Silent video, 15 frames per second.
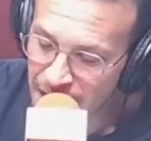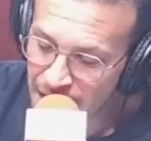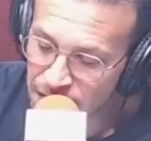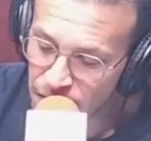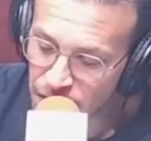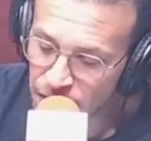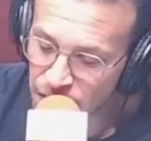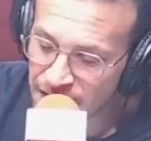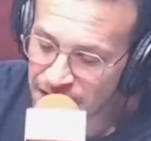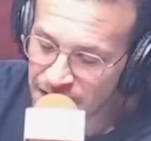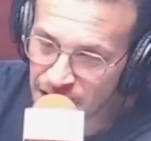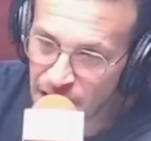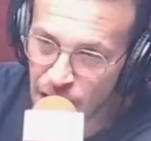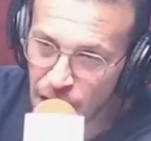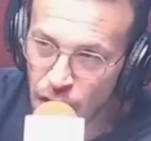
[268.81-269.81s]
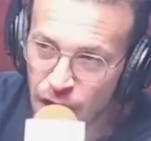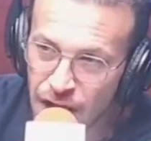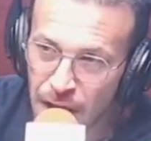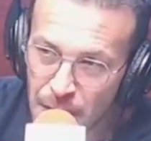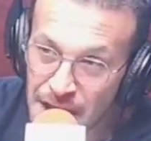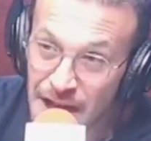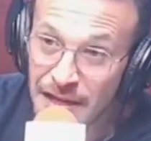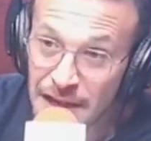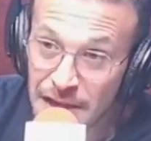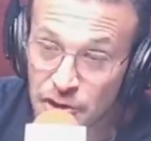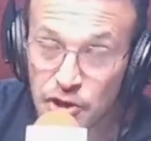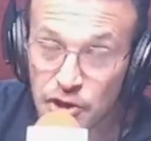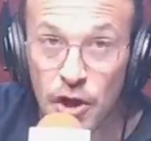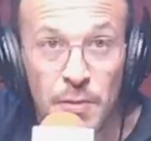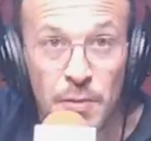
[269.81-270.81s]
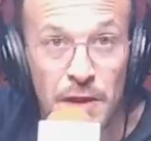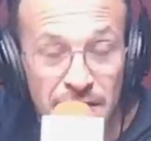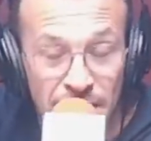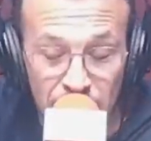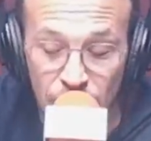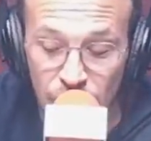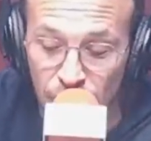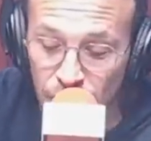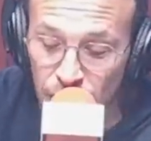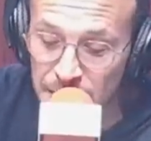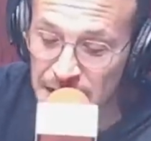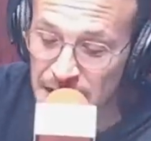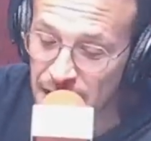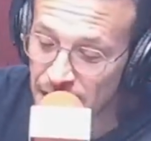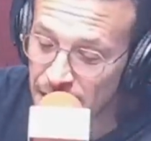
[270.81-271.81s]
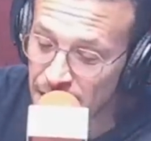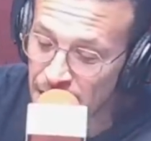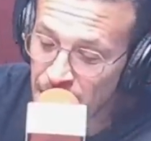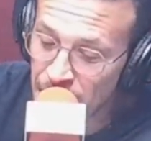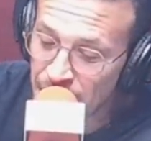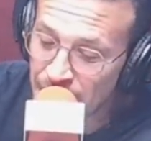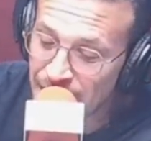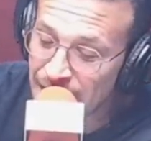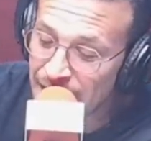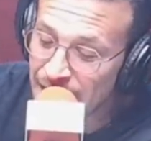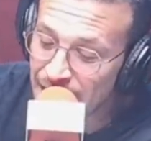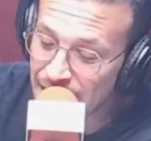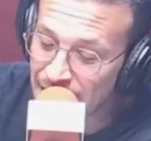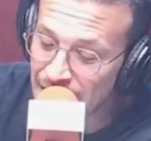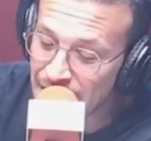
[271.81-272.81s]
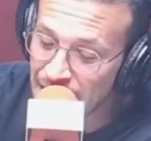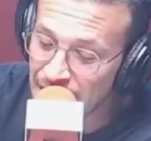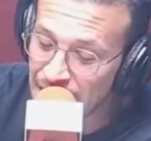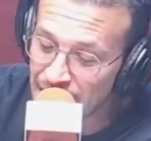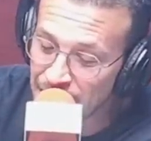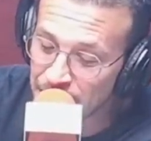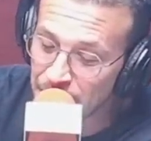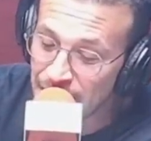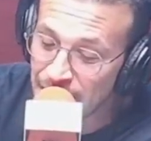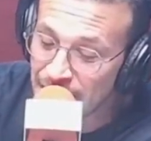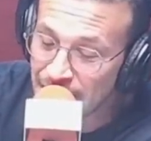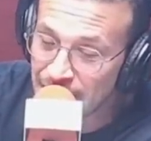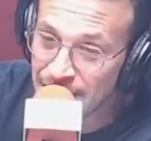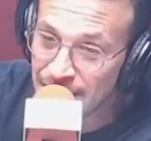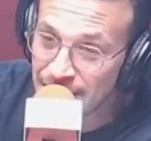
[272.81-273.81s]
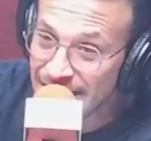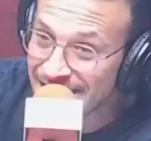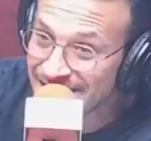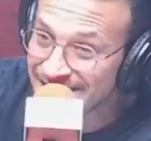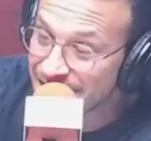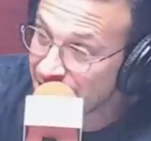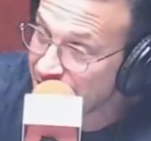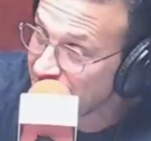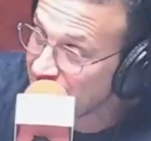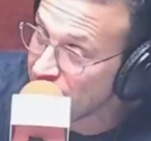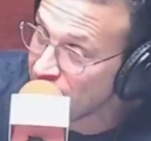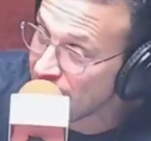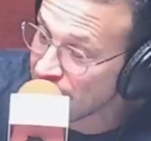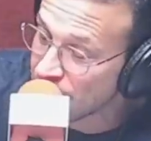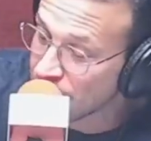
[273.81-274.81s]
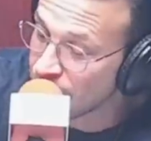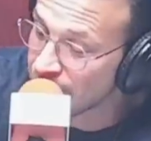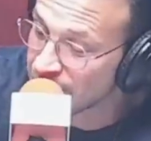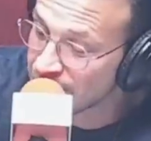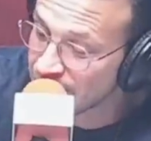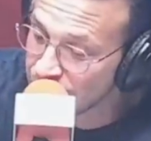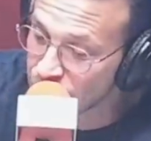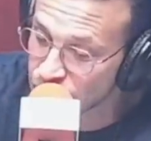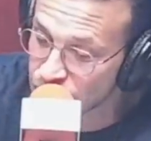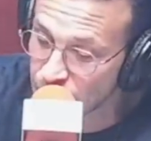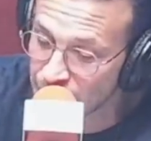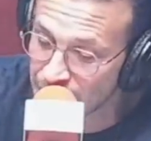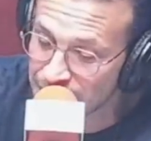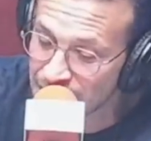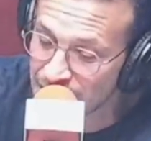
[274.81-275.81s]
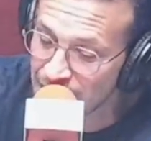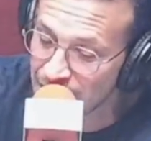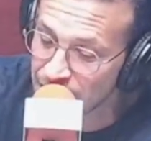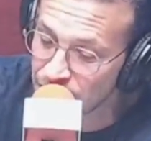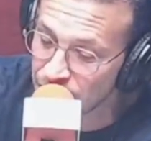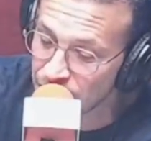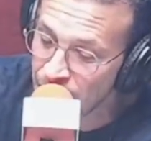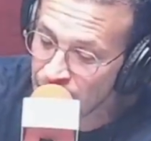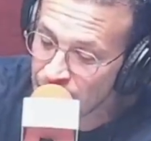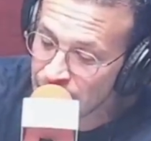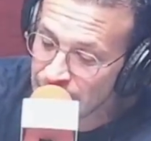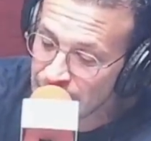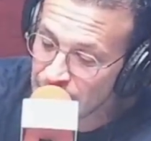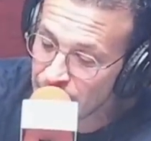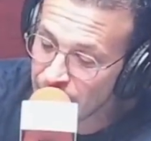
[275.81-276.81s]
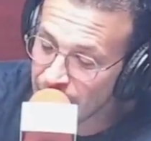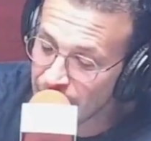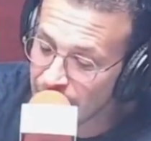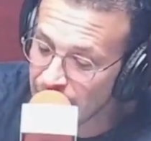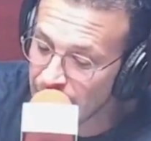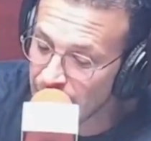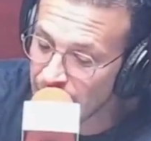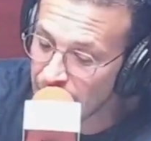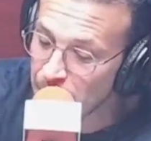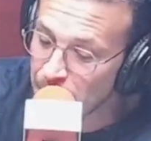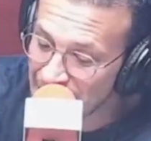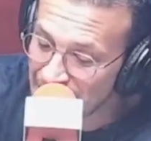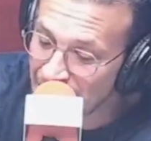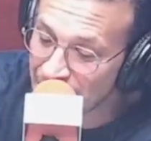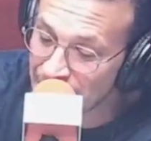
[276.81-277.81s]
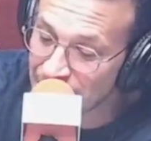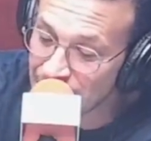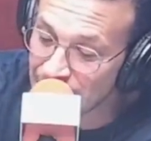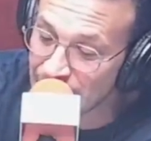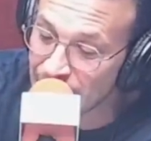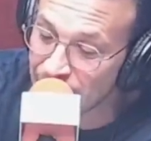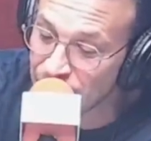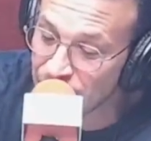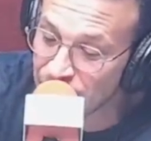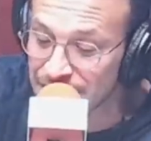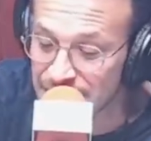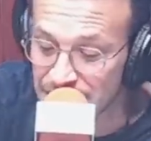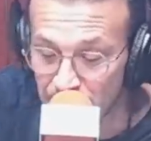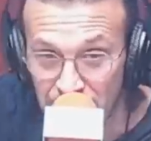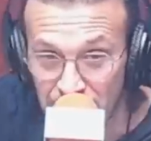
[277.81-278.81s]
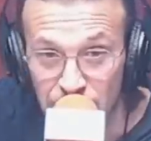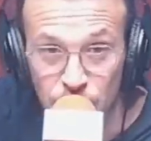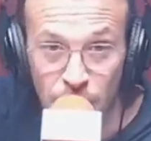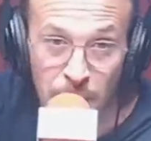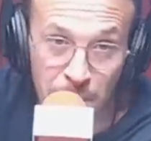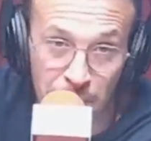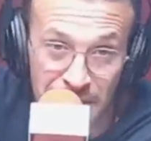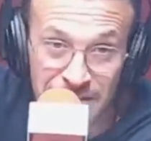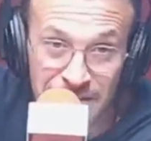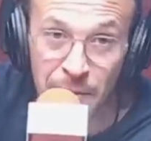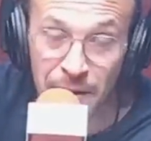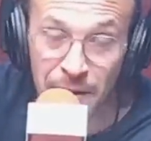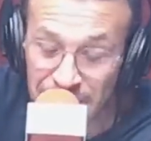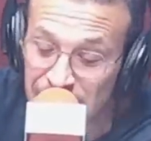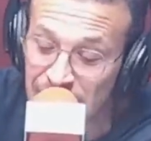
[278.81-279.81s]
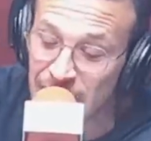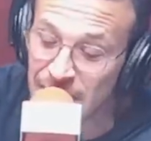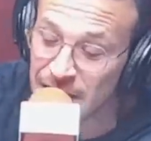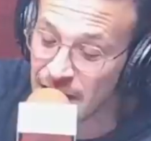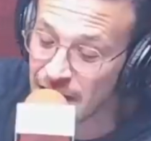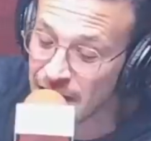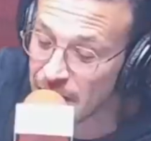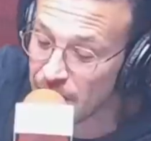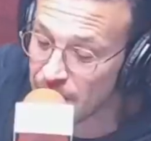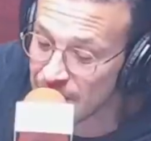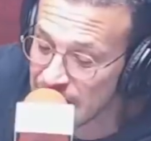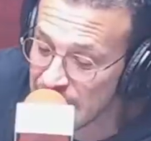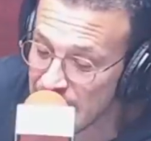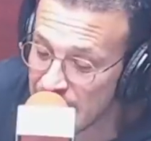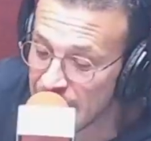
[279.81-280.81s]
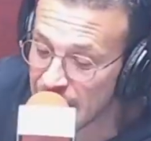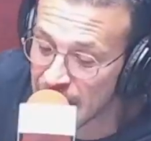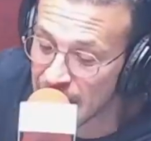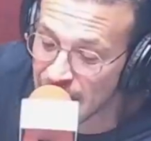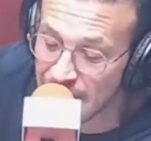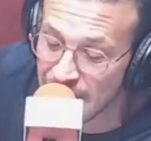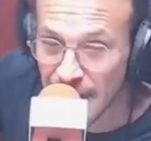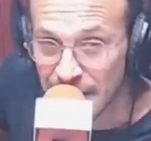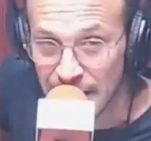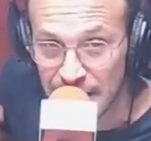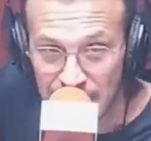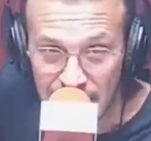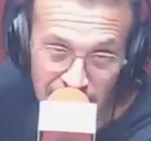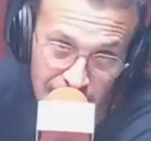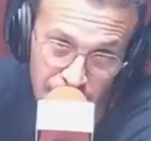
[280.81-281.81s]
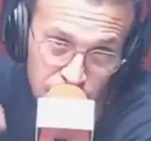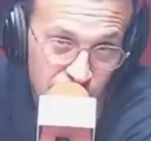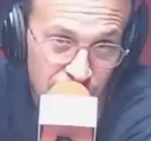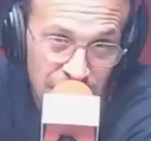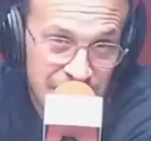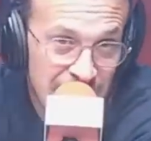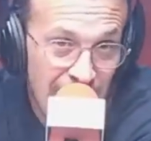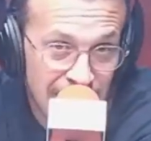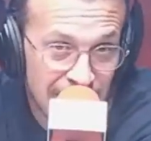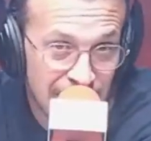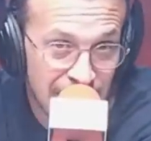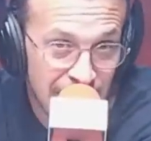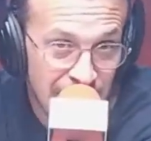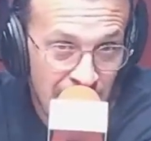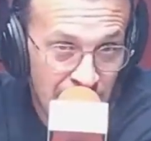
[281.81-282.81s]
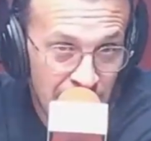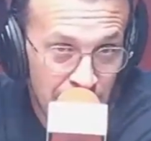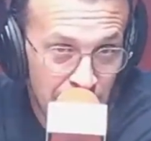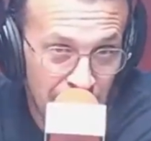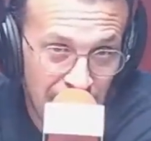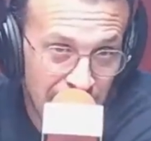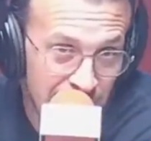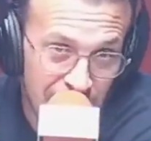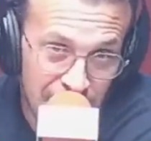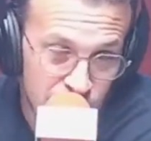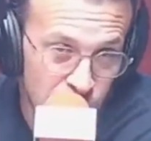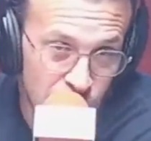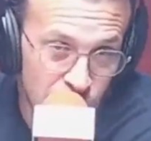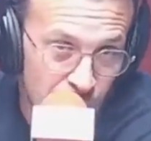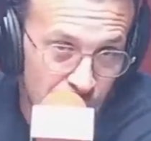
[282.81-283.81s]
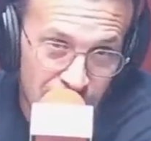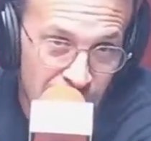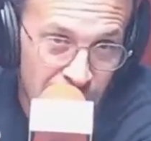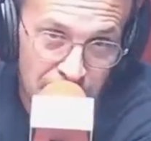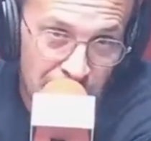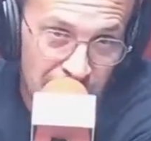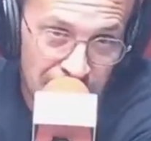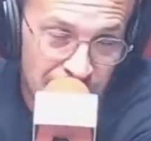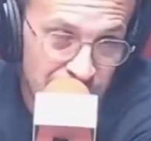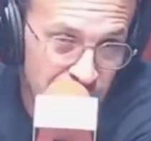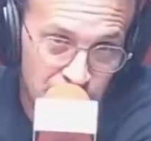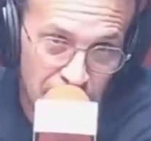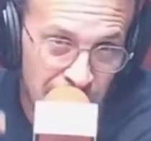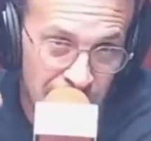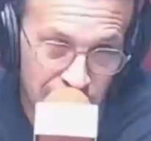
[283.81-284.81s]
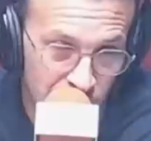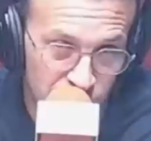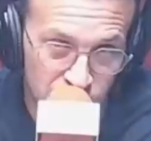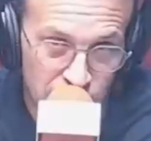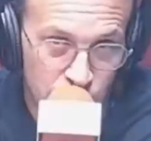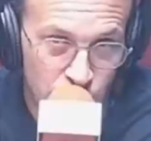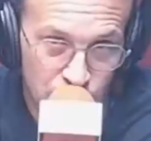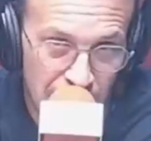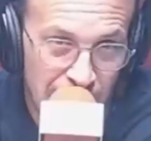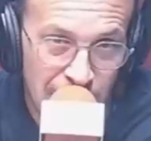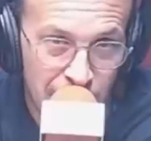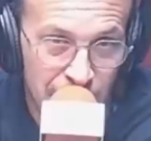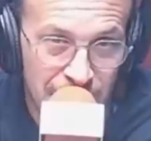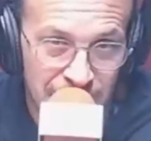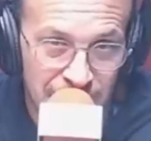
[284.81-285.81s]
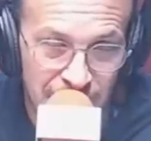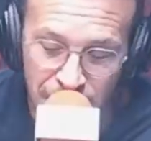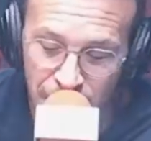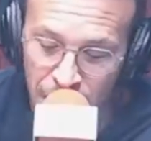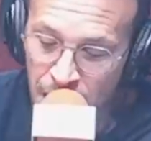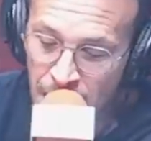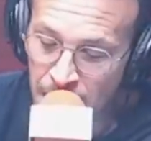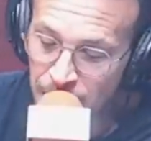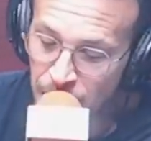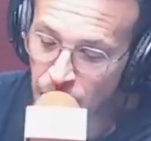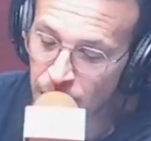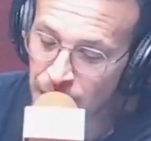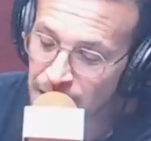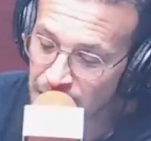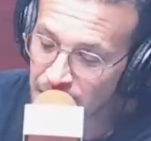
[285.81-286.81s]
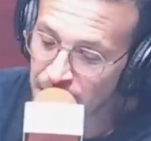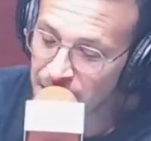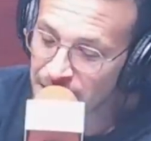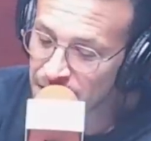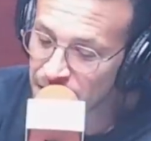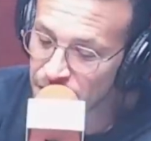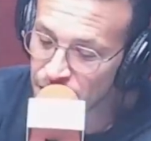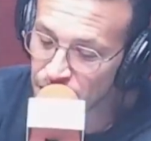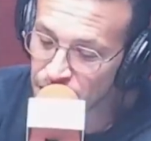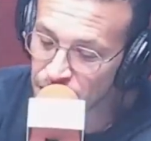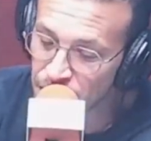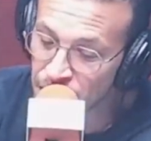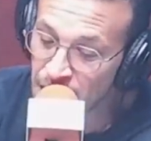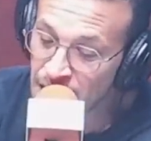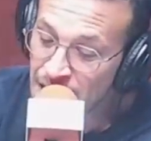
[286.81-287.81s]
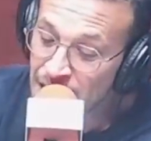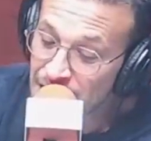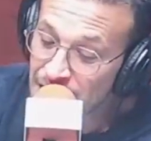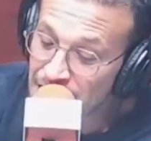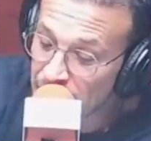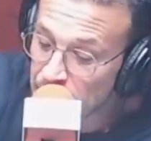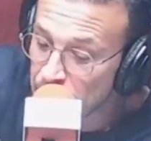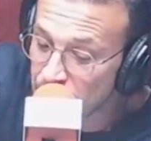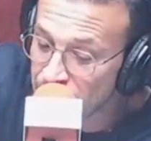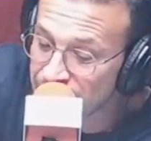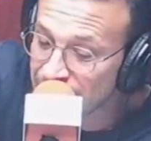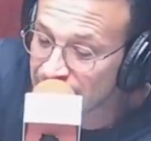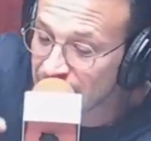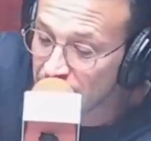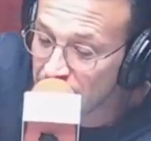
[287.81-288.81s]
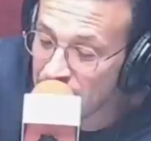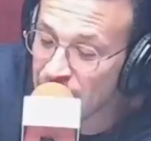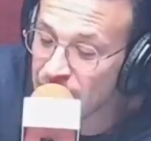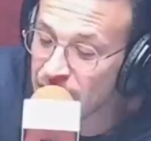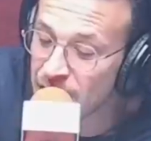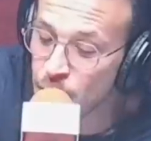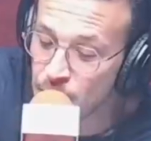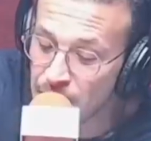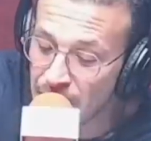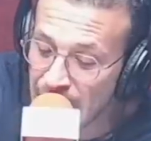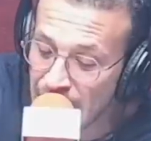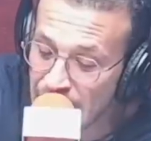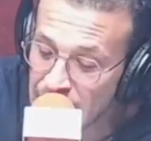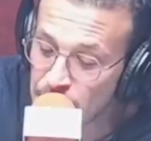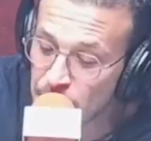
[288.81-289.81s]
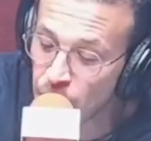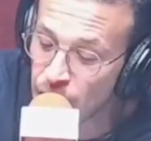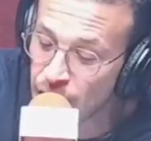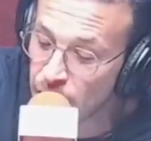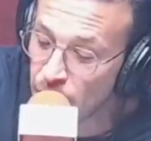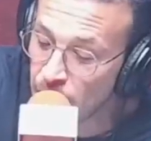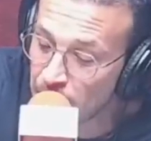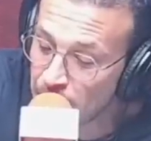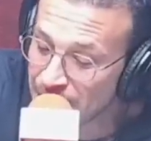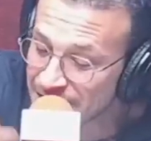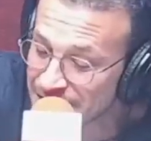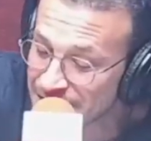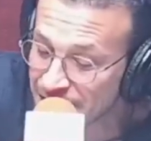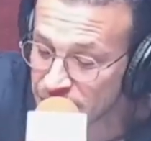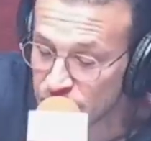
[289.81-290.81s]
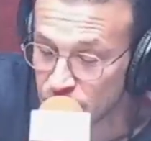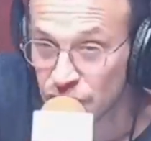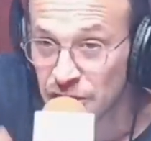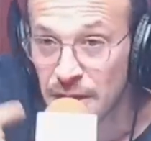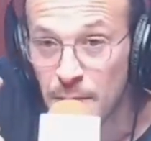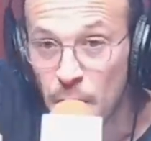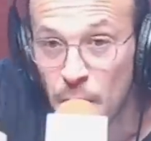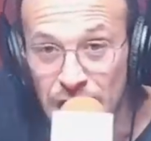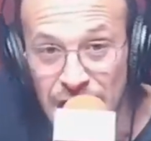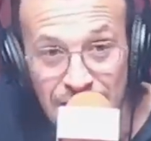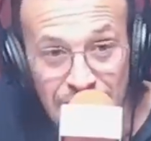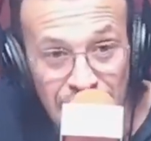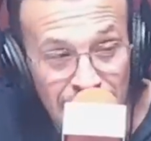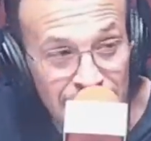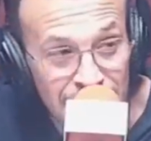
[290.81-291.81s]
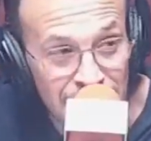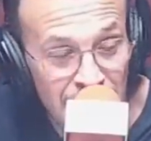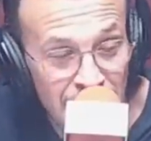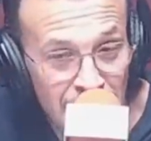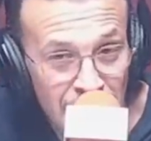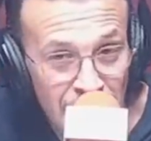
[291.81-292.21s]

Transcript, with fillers: Entonces, lo que había dicho el Ministerio de Economía es que el BNDS, el Banco de Desarrollo brasileño, iba a ampliar el financiamiento a empresas brasileñas que vendieran acá en la Argentina, cosa que ya hace para que ellos nos vendan más, para que los industriales brasileños nos vendan más a nosotros, y después a través de un mecanismo de compensación de monedas,